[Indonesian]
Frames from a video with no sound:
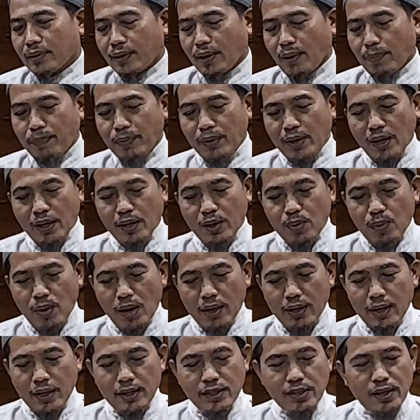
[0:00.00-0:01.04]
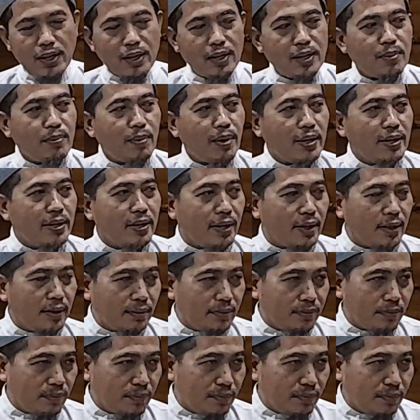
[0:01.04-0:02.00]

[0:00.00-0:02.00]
Tapi yang dua anak ini sangat dimanja.